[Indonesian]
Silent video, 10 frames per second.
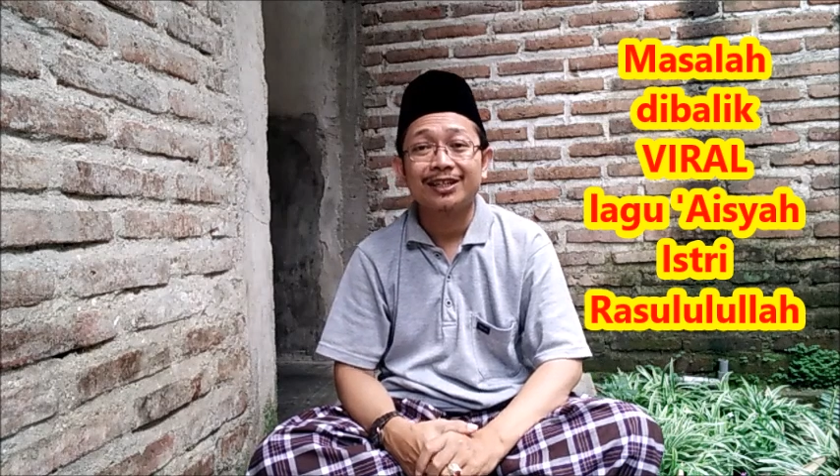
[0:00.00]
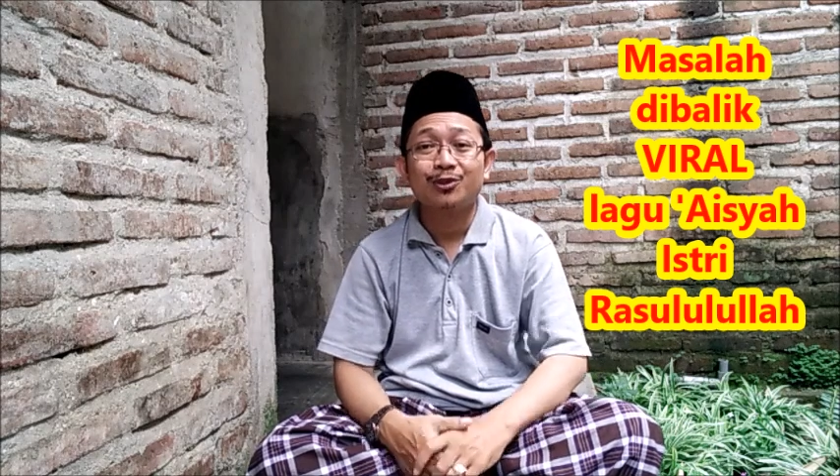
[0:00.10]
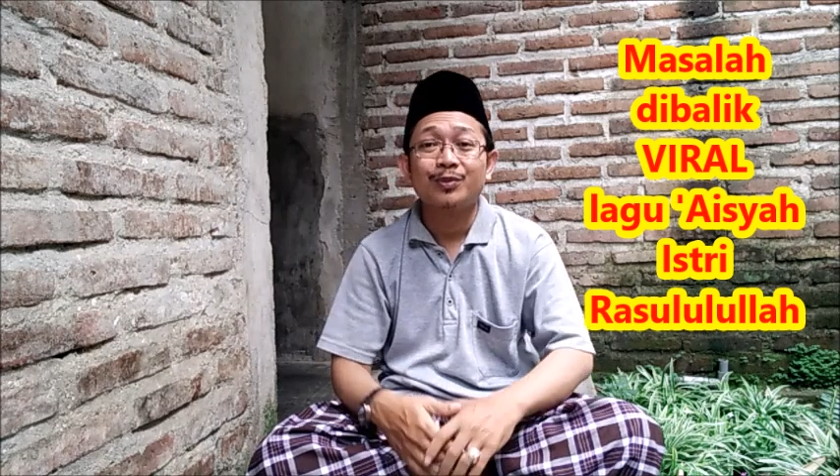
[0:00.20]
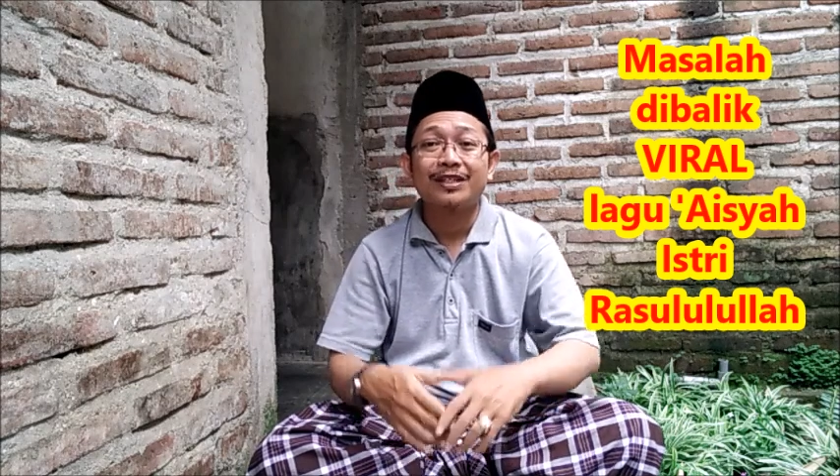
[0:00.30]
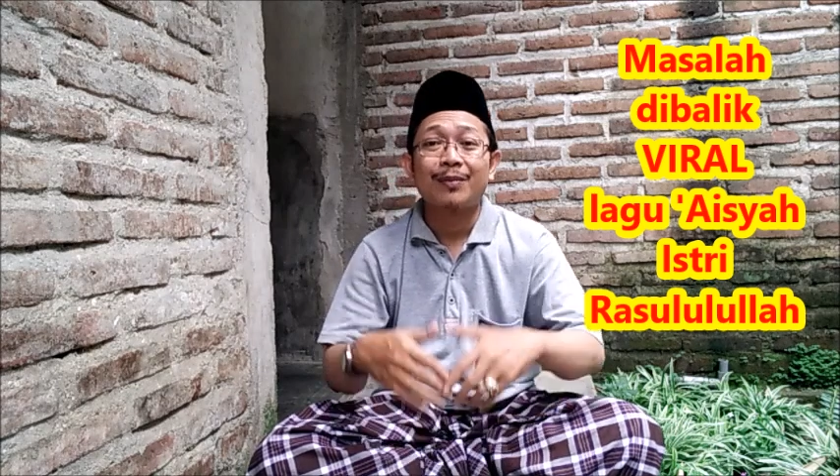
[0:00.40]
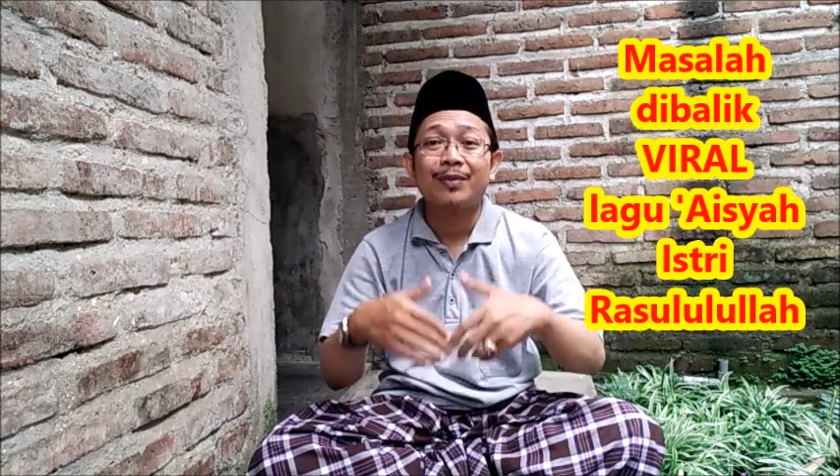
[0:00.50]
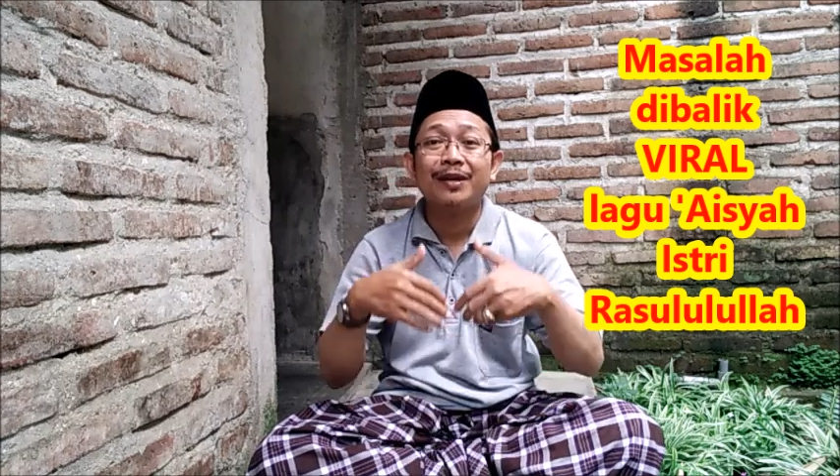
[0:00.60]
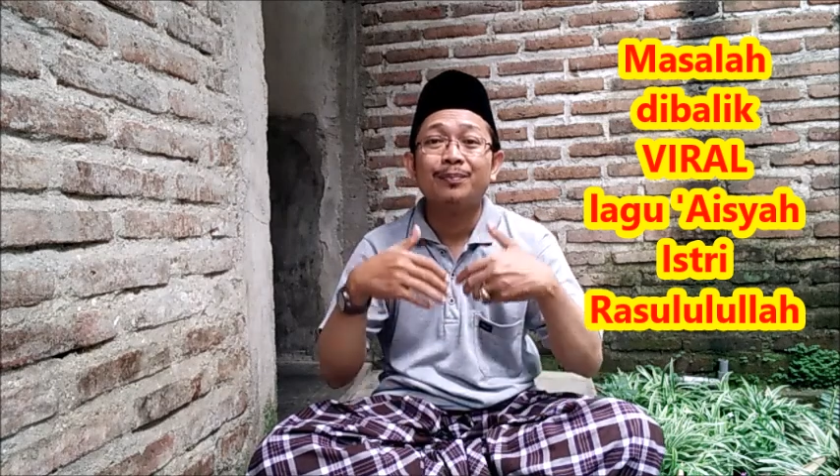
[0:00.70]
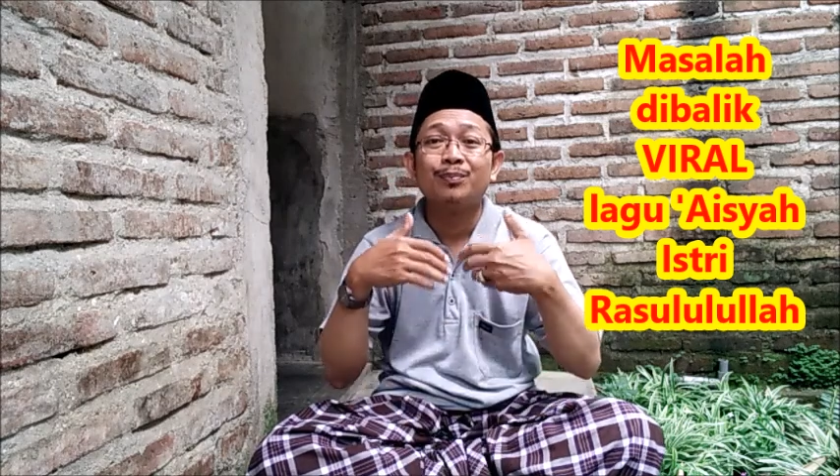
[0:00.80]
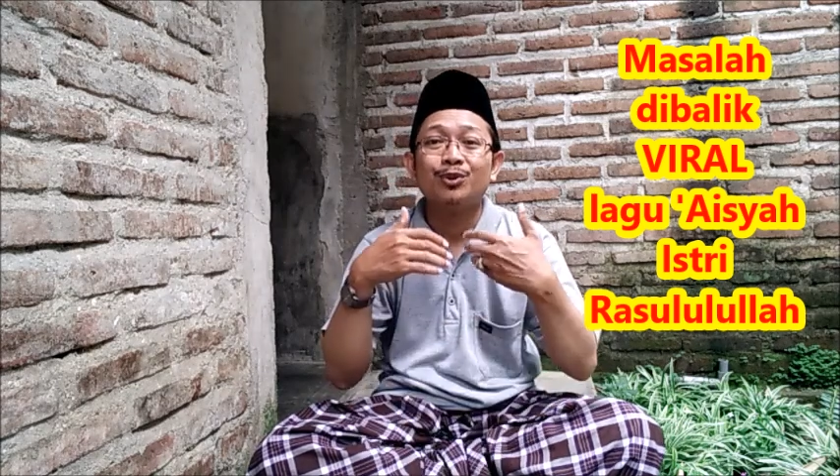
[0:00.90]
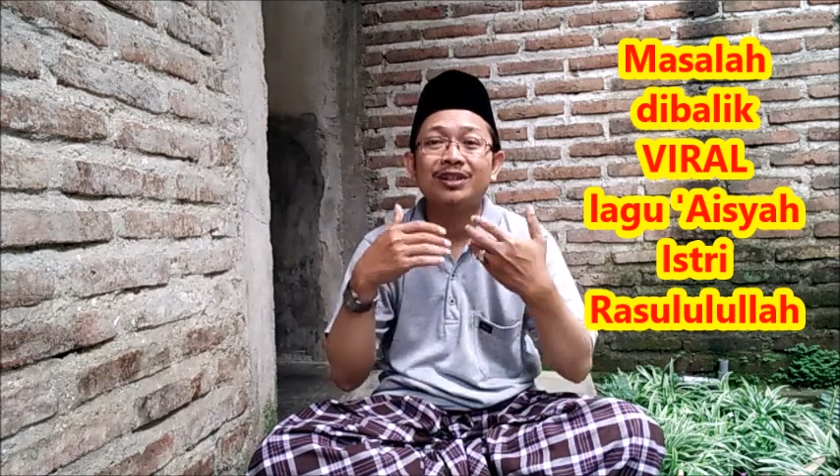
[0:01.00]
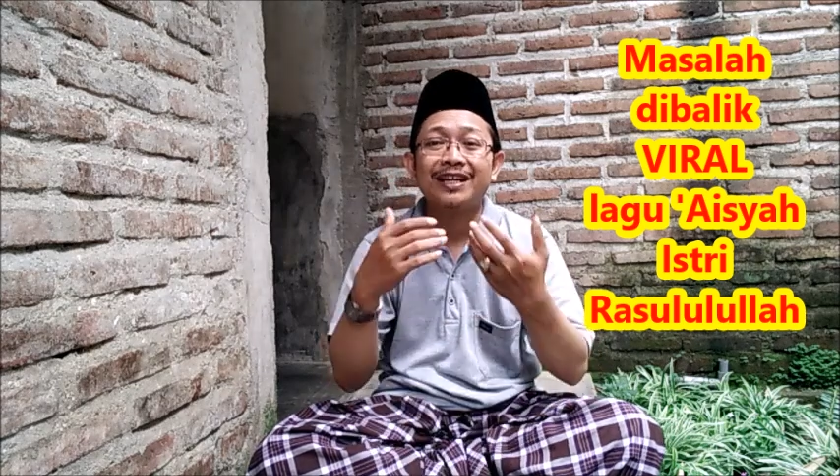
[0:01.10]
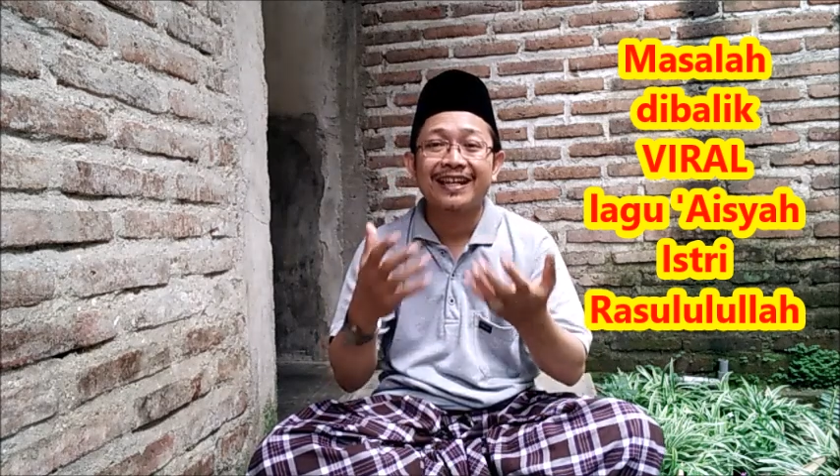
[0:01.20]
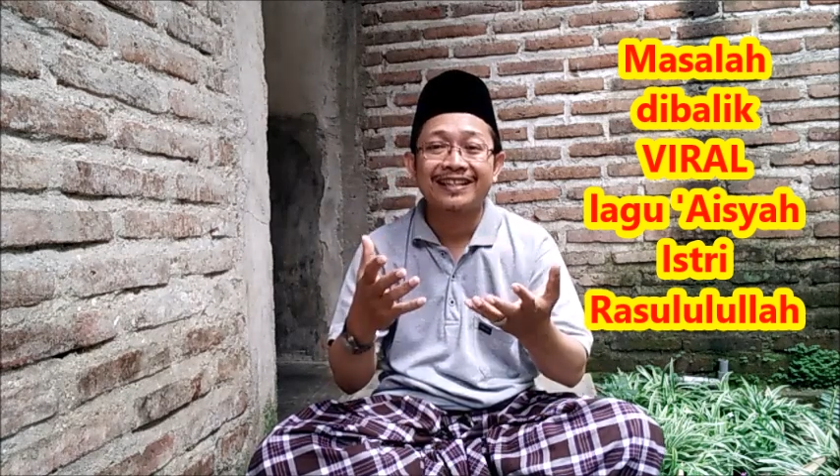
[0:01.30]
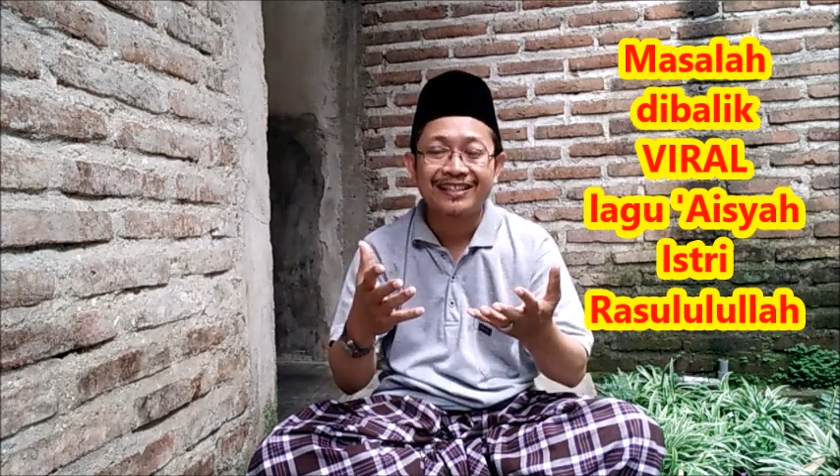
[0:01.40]
itu bisa
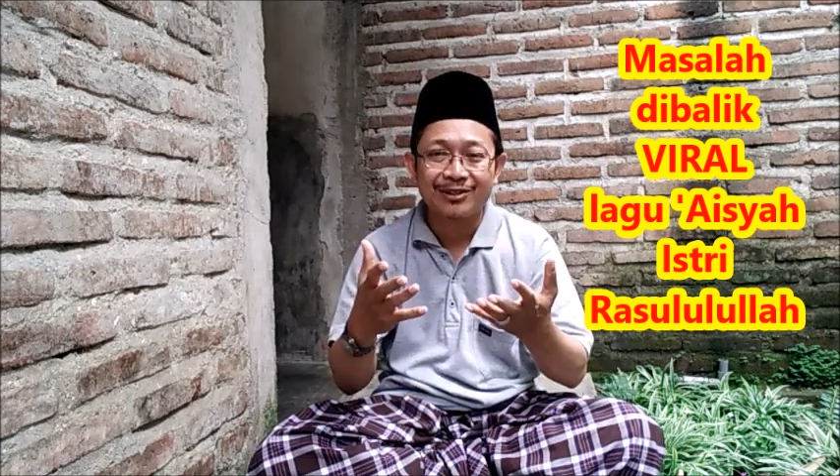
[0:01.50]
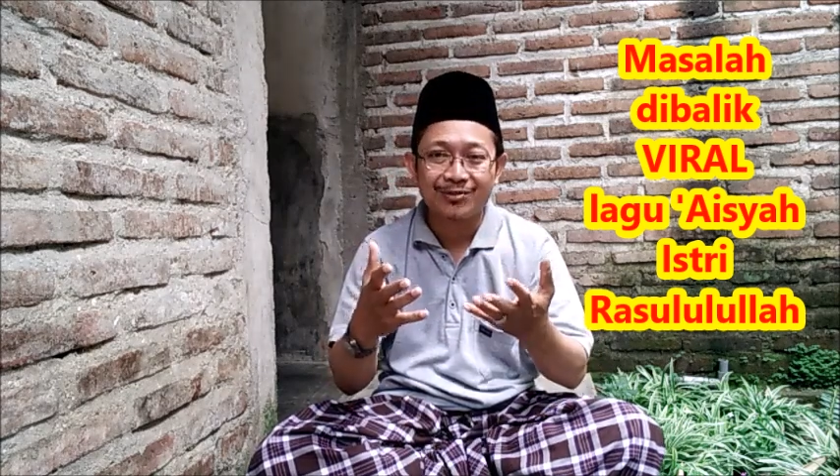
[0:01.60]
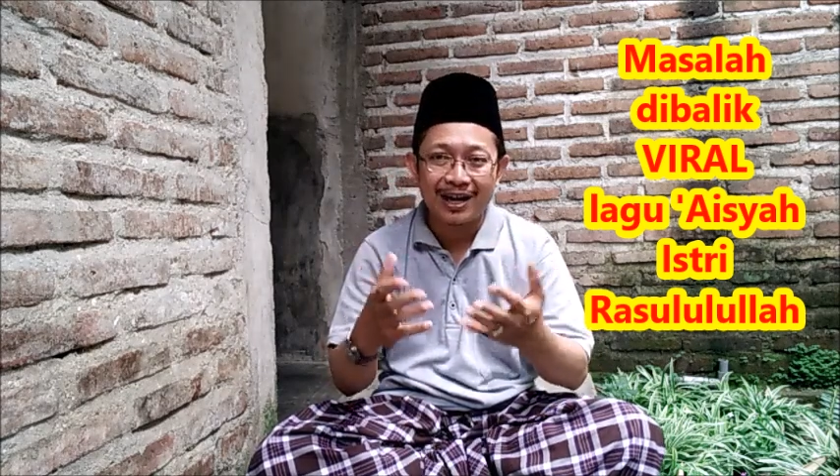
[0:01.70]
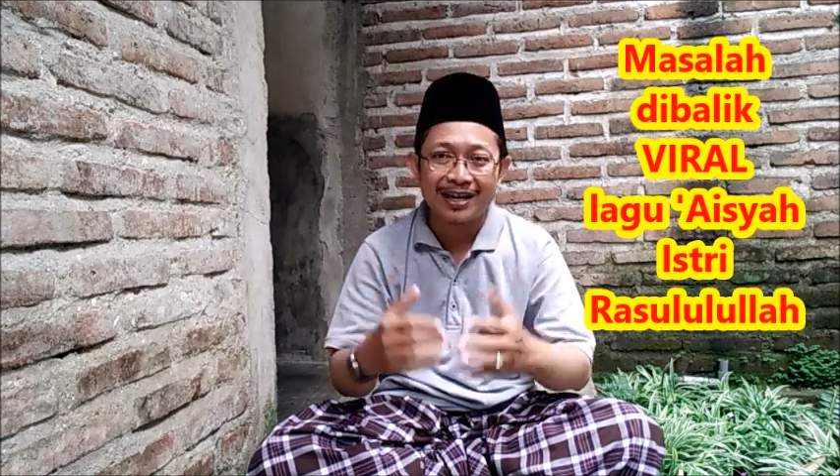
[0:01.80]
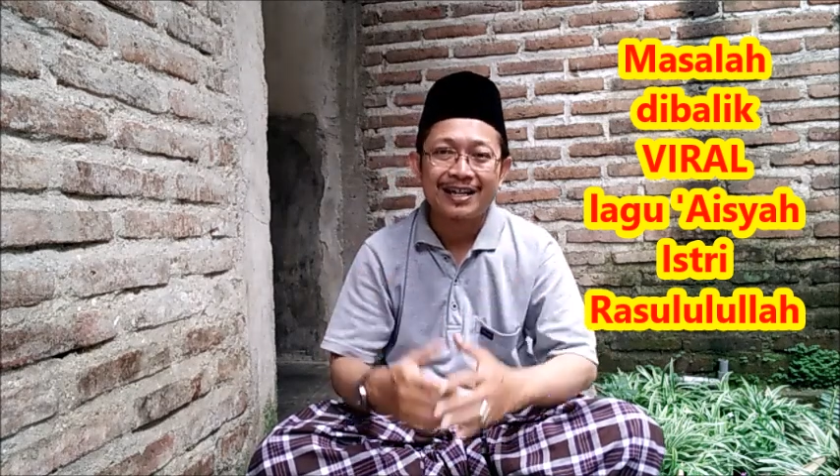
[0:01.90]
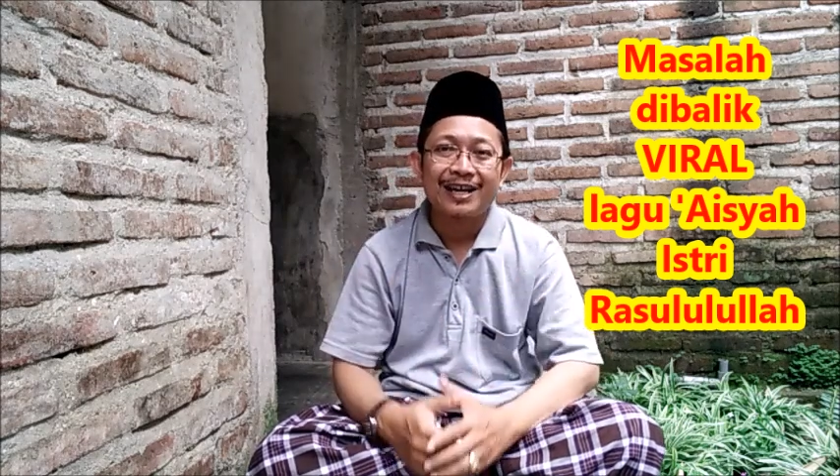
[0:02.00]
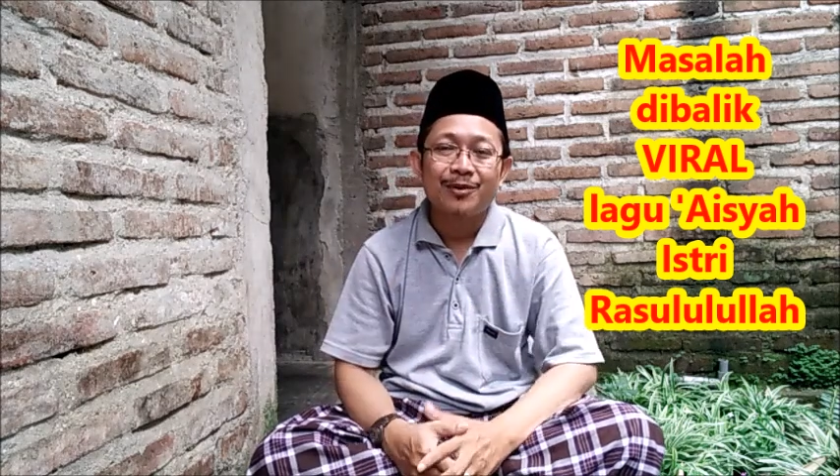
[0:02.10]
melembutkan jiwa.